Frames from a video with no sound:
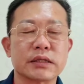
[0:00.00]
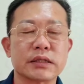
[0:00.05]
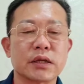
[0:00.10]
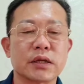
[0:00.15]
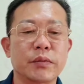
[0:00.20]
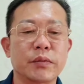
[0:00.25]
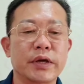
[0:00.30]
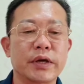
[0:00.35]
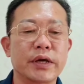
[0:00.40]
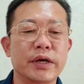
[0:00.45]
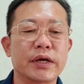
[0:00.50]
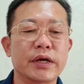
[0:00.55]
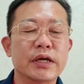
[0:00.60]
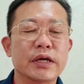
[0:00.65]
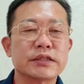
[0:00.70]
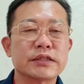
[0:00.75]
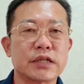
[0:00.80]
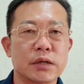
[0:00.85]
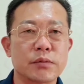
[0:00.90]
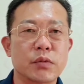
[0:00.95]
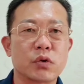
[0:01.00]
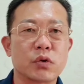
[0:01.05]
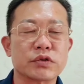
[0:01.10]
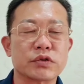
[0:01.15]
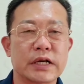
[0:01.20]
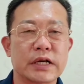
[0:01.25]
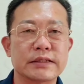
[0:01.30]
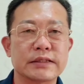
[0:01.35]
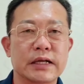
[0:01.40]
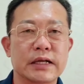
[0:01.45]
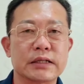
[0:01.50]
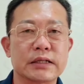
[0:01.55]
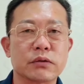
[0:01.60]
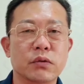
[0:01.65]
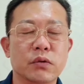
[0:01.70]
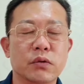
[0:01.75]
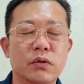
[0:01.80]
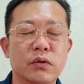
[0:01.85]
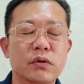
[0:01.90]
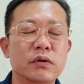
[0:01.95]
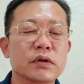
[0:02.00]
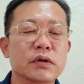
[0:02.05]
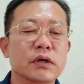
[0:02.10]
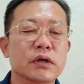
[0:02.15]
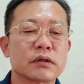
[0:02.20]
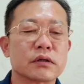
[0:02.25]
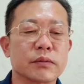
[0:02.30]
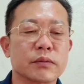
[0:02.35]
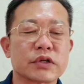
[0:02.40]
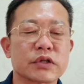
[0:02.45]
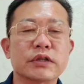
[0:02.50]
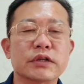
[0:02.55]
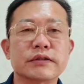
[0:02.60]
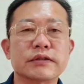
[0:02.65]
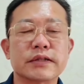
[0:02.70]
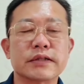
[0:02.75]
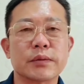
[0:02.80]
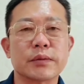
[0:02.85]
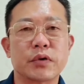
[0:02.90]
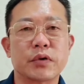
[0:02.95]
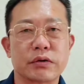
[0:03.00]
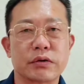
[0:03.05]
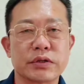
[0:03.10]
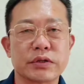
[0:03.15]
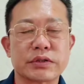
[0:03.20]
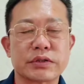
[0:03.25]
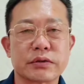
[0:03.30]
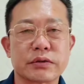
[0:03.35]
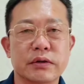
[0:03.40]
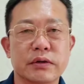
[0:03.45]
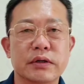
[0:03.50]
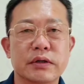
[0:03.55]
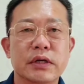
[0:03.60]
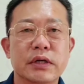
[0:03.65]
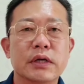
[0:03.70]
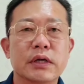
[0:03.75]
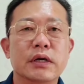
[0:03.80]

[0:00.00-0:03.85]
이 때문에 잘 먹고 잘 살고 뭐 그런 뜻을 내포하고 있죠.